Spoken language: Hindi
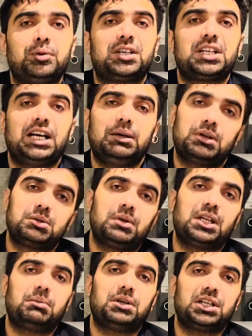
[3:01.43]
पे साइन
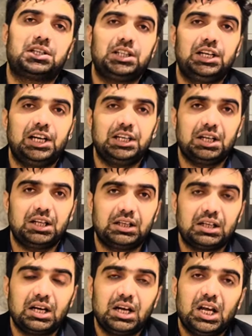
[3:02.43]
बसमा ज़बरदस्ती ले लिया
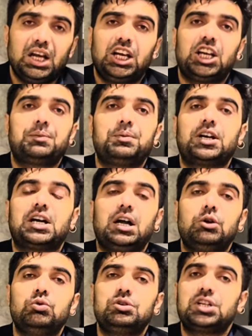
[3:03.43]
जाता है इस पर
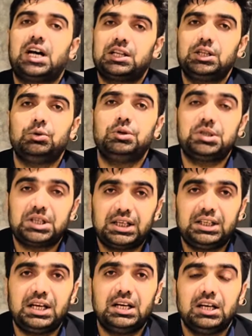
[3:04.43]
कानून साजी होनी
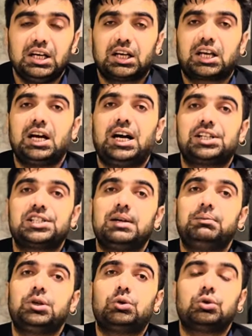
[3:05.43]
चाहिए कि
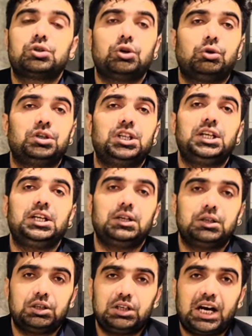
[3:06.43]
अजनबी को सऊदी
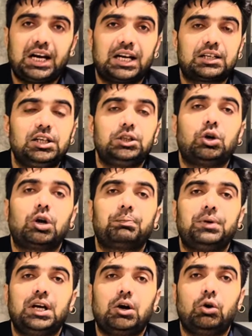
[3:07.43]
डायरेक्टली तौर
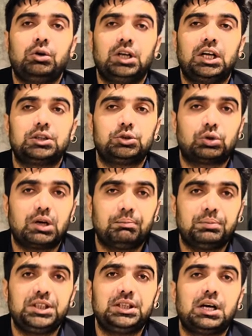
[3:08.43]
पे ऑनर जो
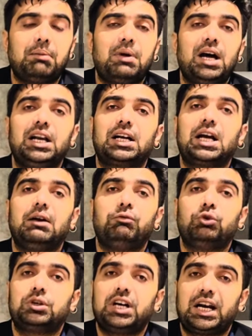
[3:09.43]
कंपनी का मालिक है
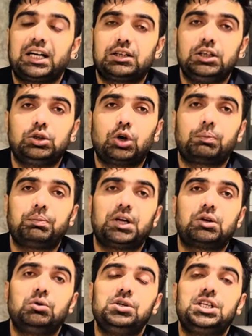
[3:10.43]
वो डायरेक्टली तौर पे
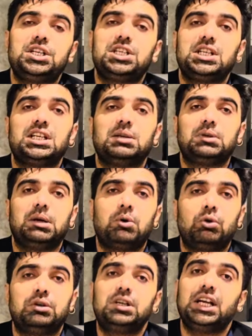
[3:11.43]
कोई किसी किस्म की
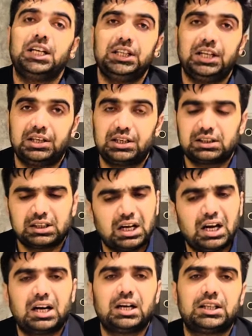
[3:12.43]
अमाउंट नहीं दे सकता
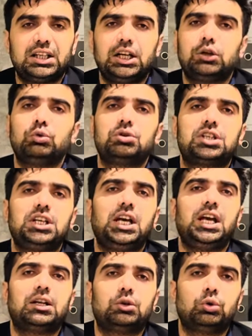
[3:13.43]
अगर दे तो उसकी
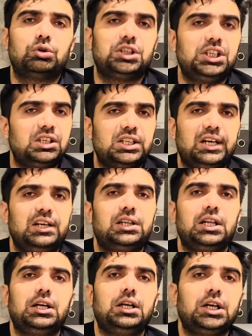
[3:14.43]
एक दो तीन सैलरी
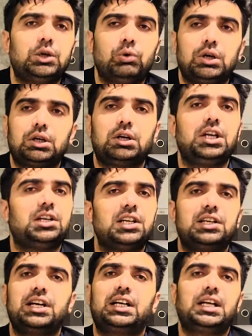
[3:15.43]
से इक्वल
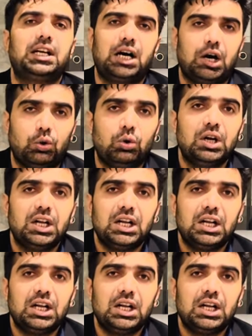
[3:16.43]
इससे ज़्यादा ना हो